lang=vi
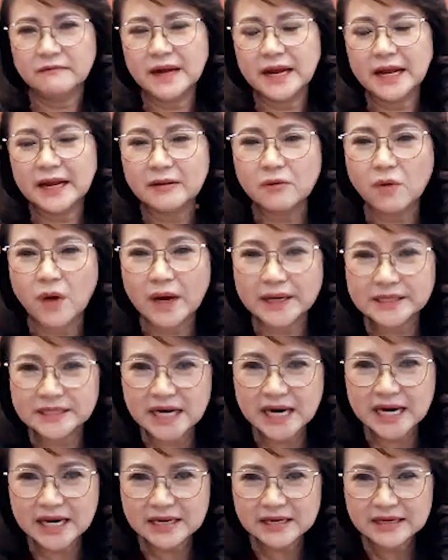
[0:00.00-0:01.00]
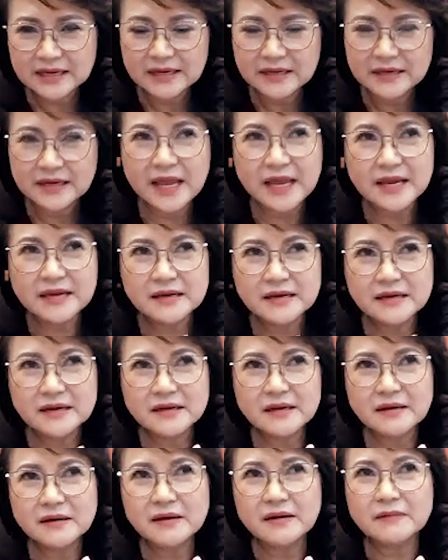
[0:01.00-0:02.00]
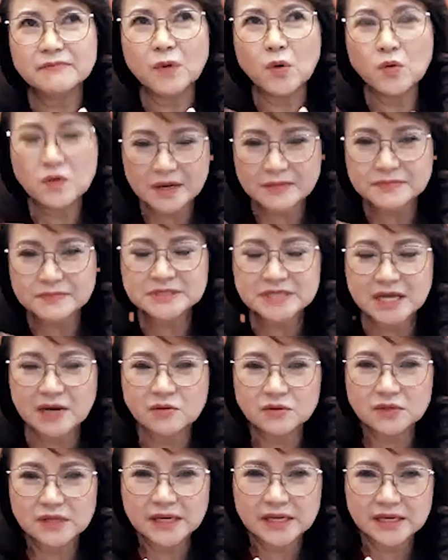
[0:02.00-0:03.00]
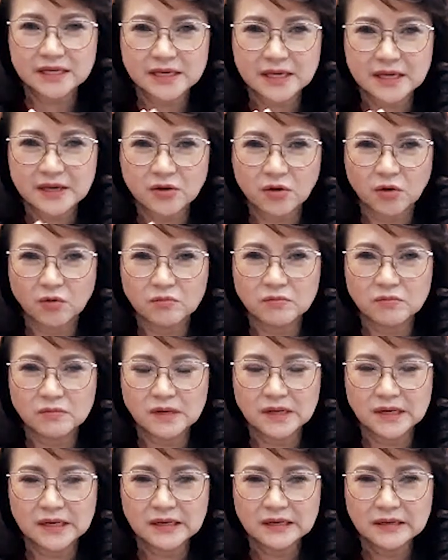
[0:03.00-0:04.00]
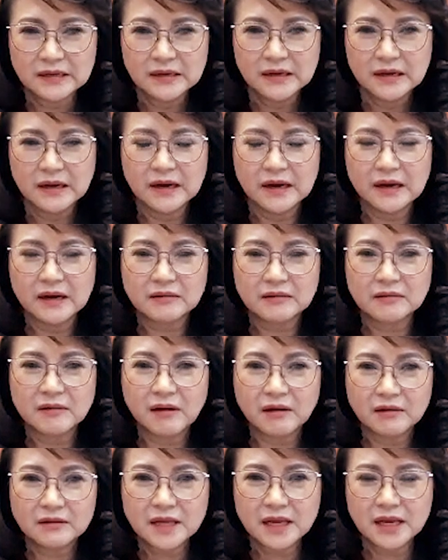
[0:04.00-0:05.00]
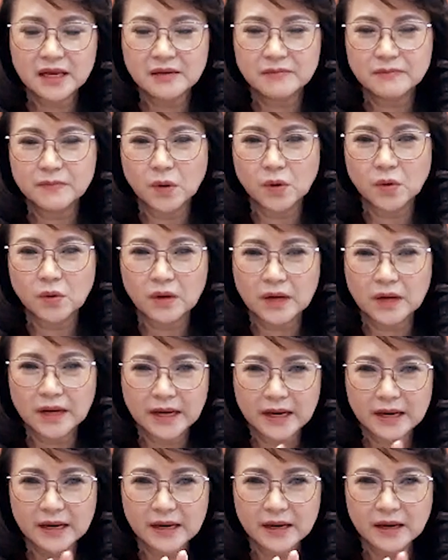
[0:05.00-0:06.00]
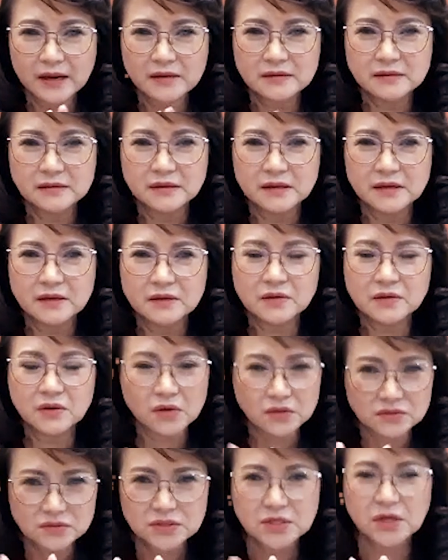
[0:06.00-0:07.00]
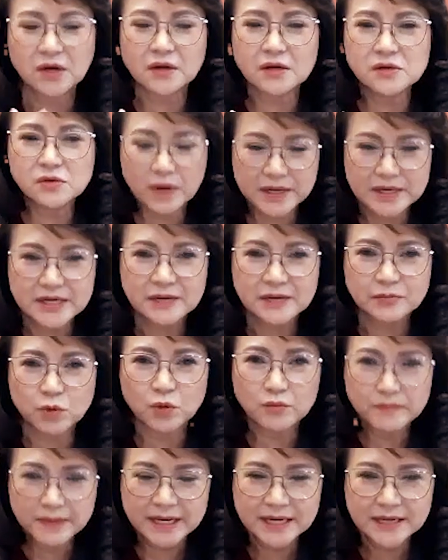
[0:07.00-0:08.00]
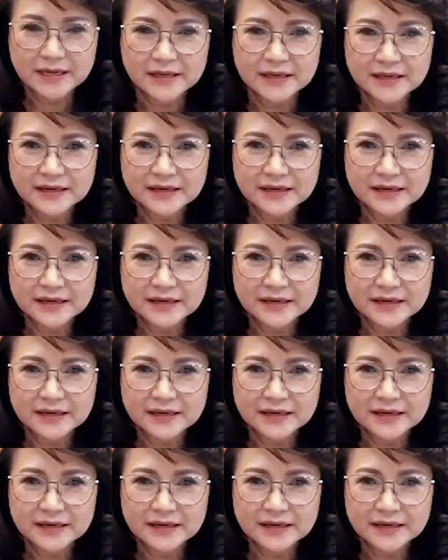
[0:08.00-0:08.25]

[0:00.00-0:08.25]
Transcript: và ngoài ra đến 4 năm sau thì chị cũng uh, có thêm một cái người cốt cho cái doanh nghiệp của mình